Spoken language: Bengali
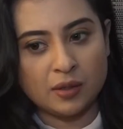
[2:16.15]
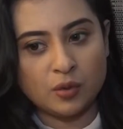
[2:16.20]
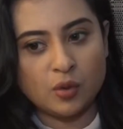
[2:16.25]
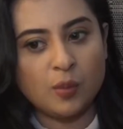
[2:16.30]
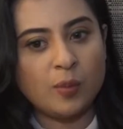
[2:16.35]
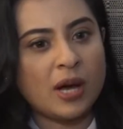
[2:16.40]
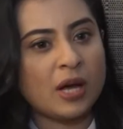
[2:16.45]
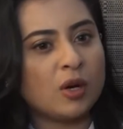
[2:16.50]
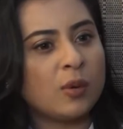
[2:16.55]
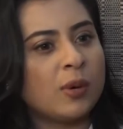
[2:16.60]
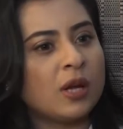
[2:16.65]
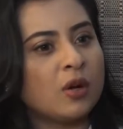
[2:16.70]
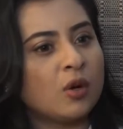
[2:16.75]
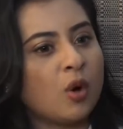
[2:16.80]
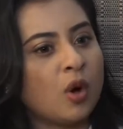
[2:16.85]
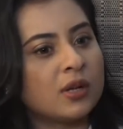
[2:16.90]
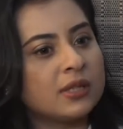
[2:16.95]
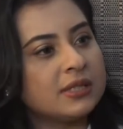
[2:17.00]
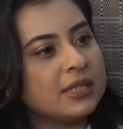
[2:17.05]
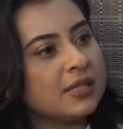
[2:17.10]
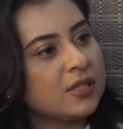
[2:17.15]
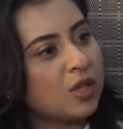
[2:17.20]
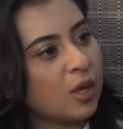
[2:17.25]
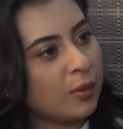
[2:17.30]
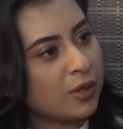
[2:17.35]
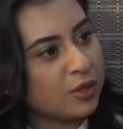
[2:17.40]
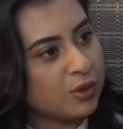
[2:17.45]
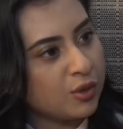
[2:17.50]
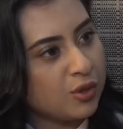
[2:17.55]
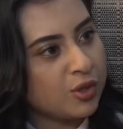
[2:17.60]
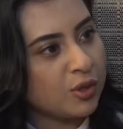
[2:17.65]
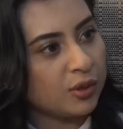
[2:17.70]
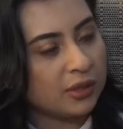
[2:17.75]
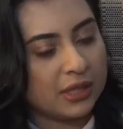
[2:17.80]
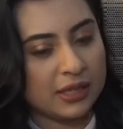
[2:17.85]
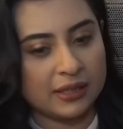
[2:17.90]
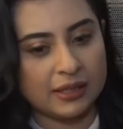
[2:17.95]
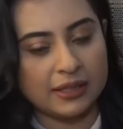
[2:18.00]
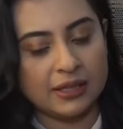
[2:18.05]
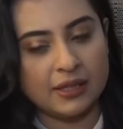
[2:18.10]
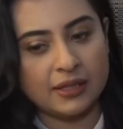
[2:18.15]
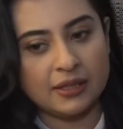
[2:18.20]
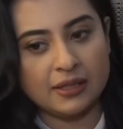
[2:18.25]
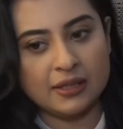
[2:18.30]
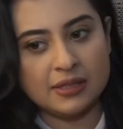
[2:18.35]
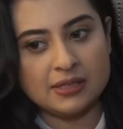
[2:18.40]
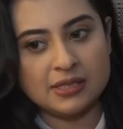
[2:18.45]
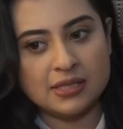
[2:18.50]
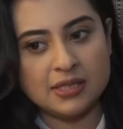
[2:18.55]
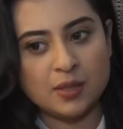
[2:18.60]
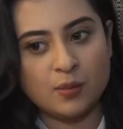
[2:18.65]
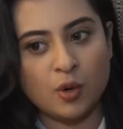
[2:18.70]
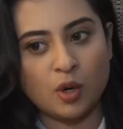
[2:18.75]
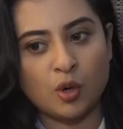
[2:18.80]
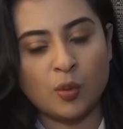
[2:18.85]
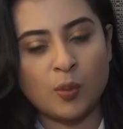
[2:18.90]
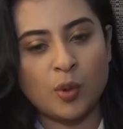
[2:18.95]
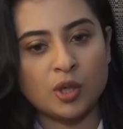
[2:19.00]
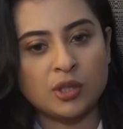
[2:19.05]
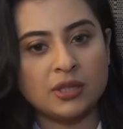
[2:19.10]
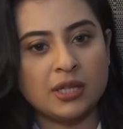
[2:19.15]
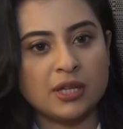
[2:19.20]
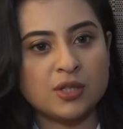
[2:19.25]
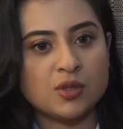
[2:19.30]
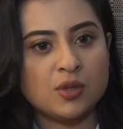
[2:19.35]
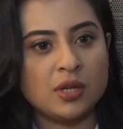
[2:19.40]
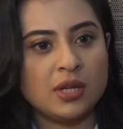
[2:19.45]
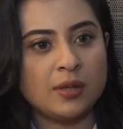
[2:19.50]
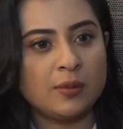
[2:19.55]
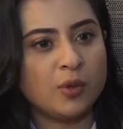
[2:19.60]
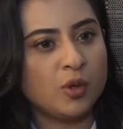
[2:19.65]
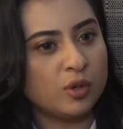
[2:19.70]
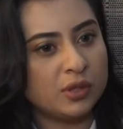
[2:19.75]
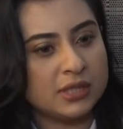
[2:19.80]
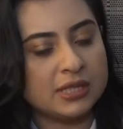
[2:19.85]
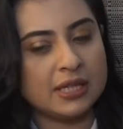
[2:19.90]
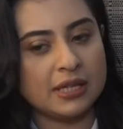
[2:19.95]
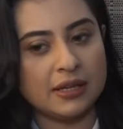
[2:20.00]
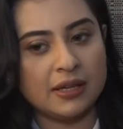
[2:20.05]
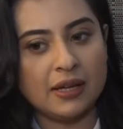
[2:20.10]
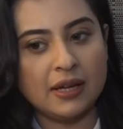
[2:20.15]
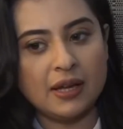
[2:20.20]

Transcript: খুব ভালো ভালো কন্টেন্ট হবার সুযোগ থাকে যেটি বড় পর্দায় আসলে হচ্ছে